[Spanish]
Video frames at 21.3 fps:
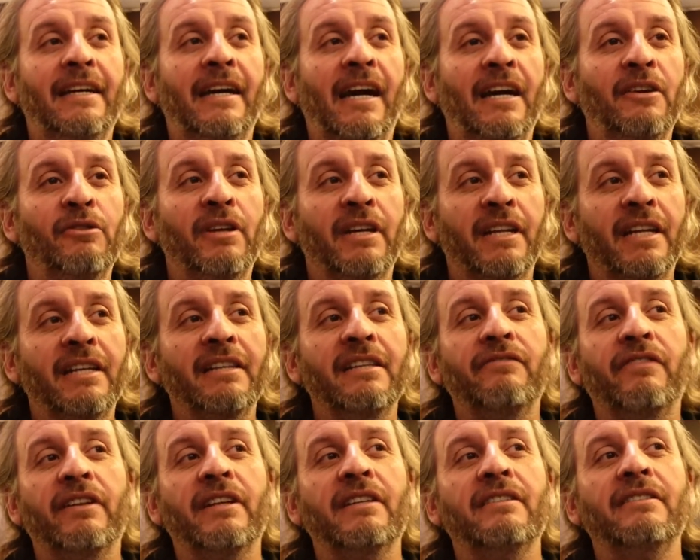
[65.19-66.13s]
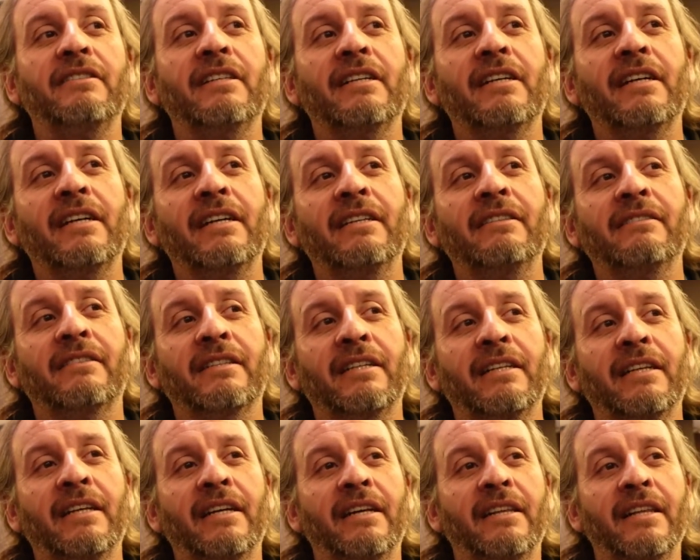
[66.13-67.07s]
hay una gran diferencia
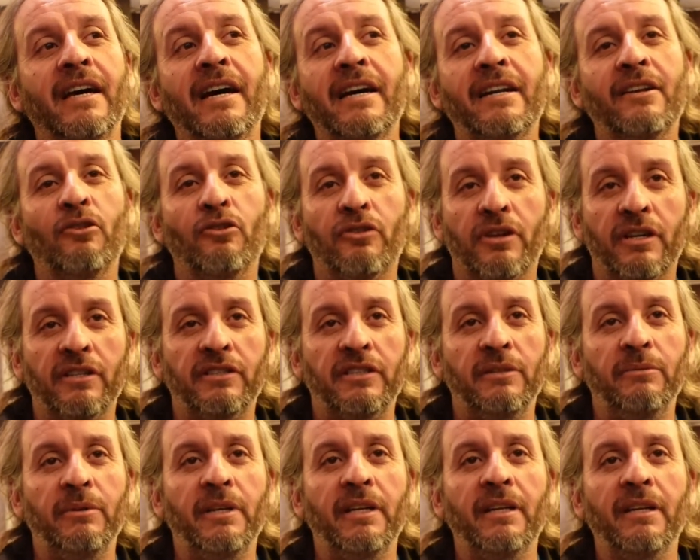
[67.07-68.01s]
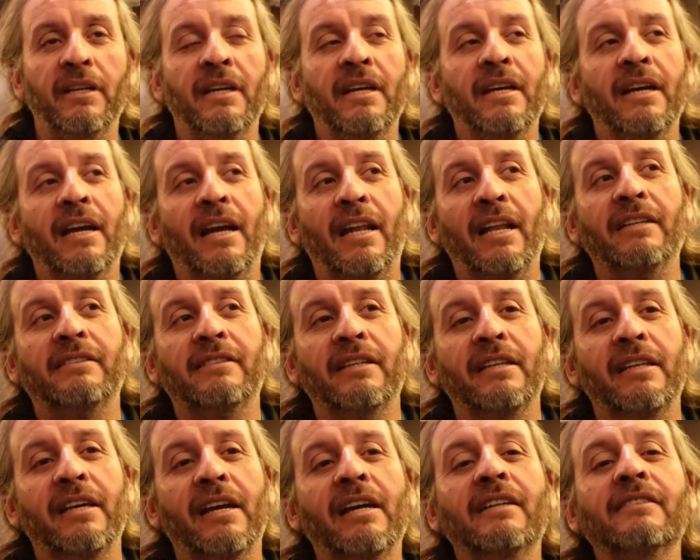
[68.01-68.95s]
entre dar o recibir
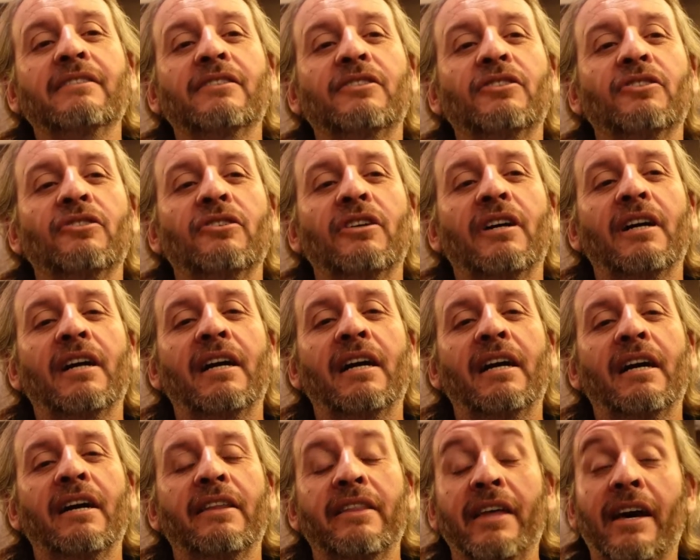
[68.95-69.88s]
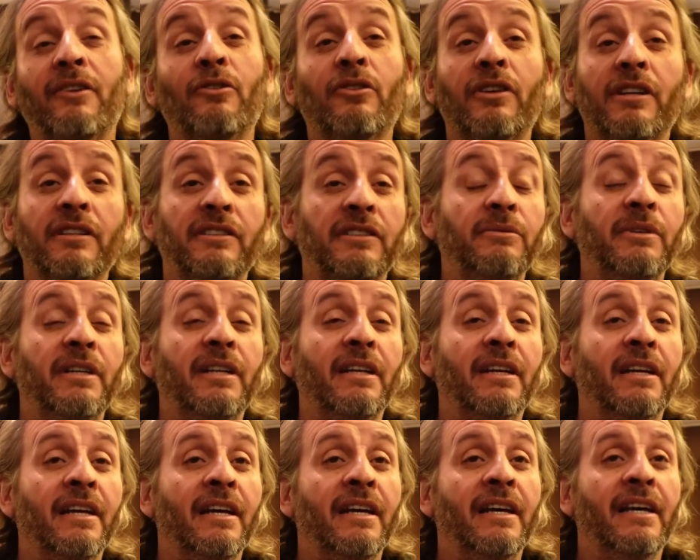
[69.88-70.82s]
clases de canto a dar o
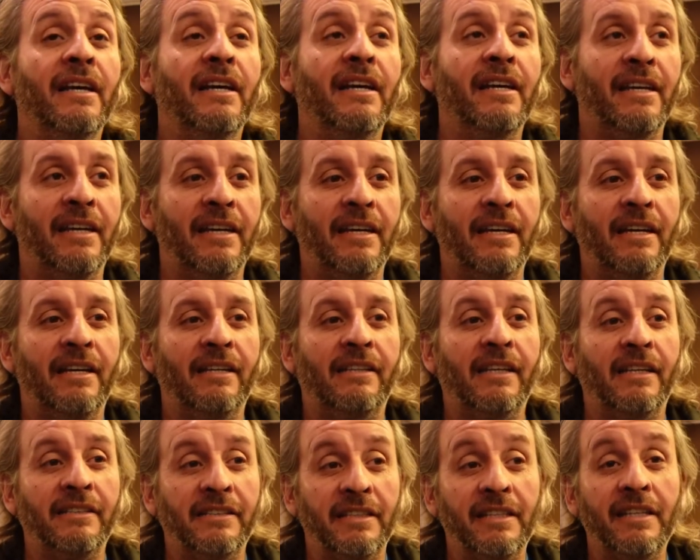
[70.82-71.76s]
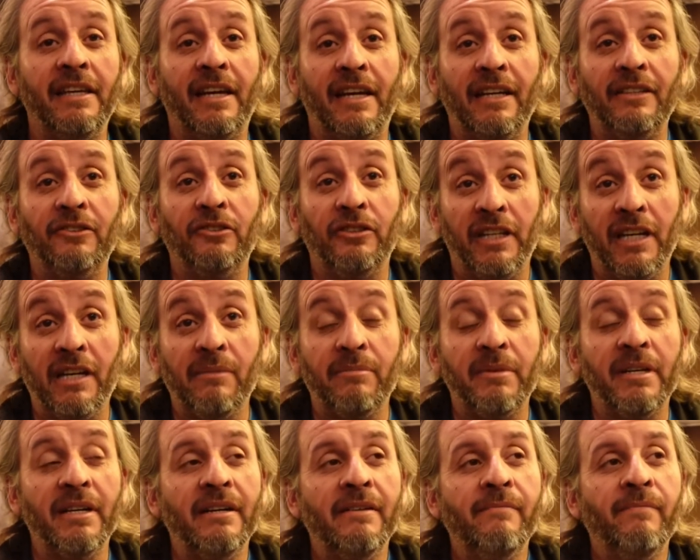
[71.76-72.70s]
recibir talleres de
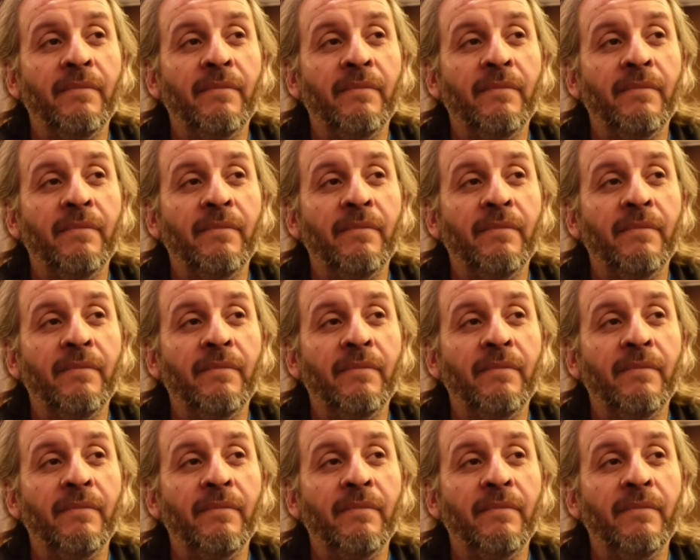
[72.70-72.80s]
cantoterapia